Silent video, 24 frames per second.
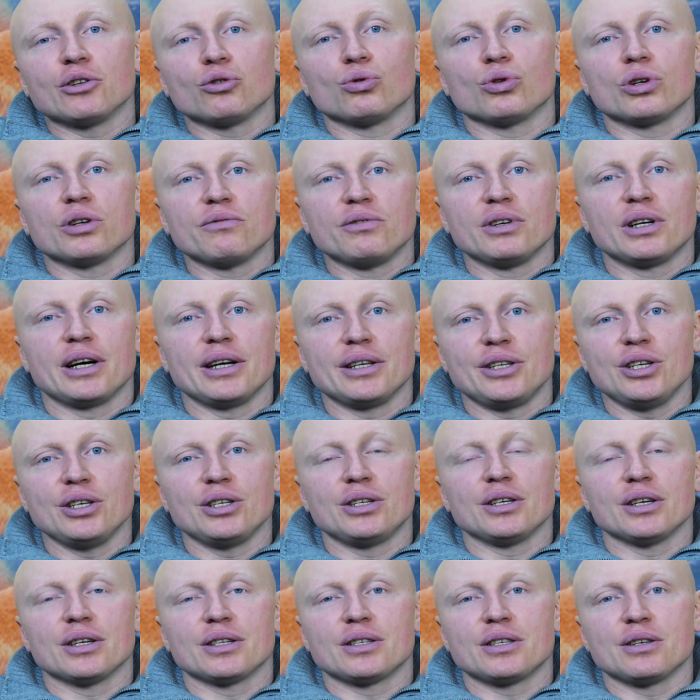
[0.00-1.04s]
которые вы
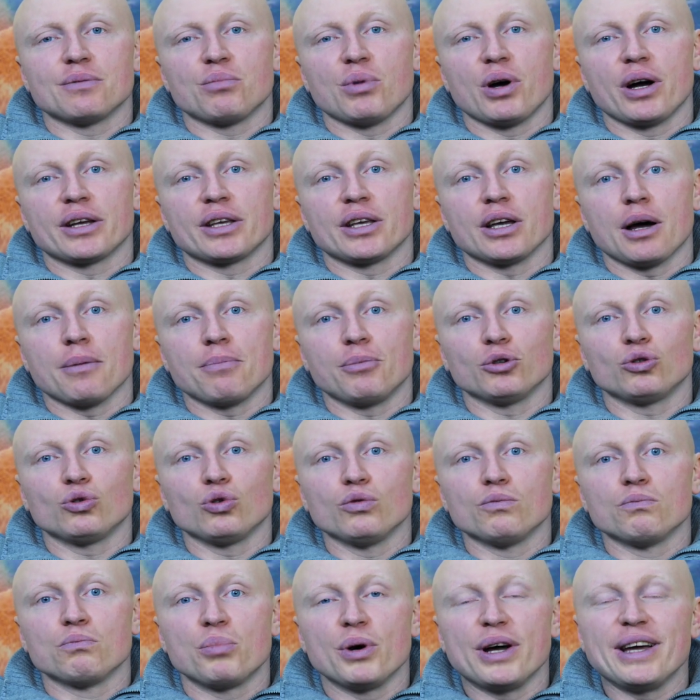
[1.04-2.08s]
хотите от собаки, а
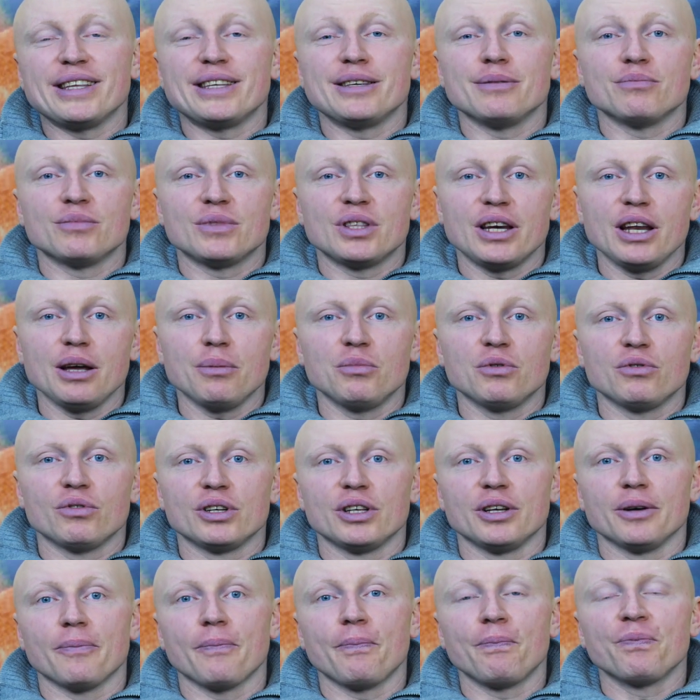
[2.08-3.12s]
потом по этим
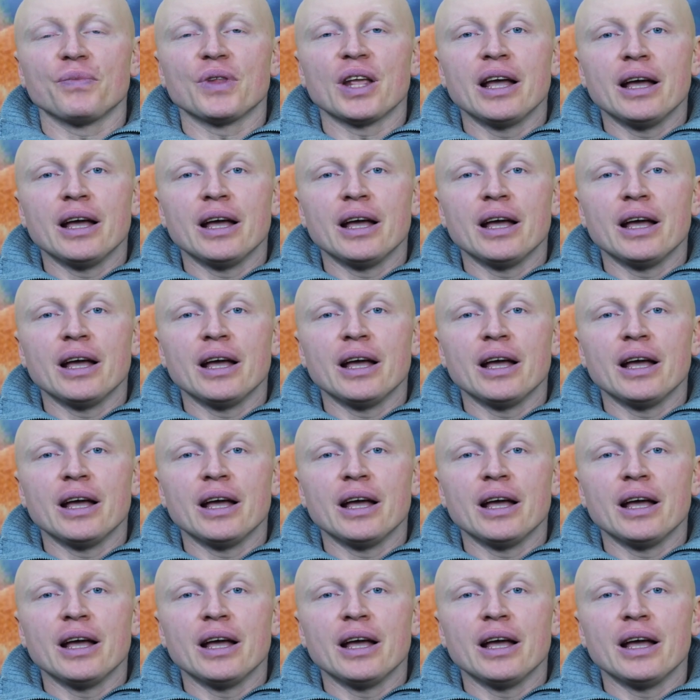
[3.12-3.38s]
требованиям